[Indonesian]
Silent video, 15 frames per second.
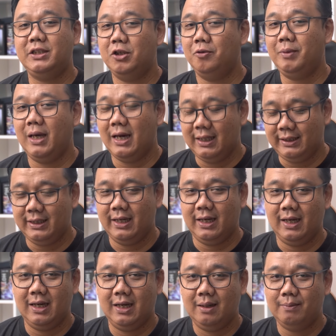Xiaomi aja
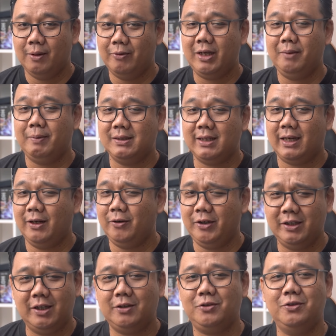lah bahwa di pasar
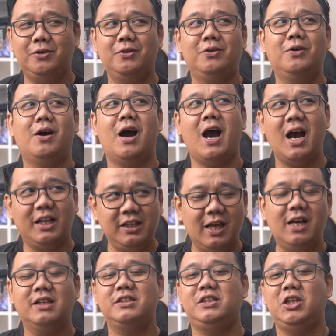Indonesia tuh
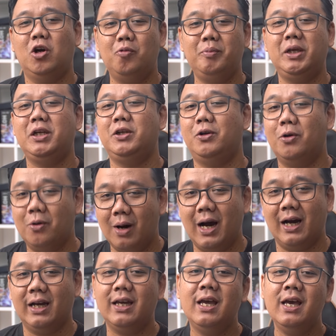hanya Xiaomi
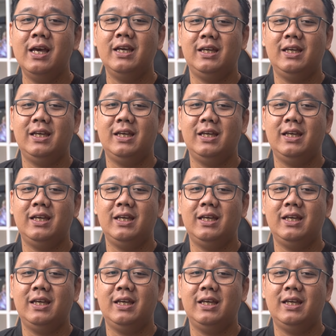doang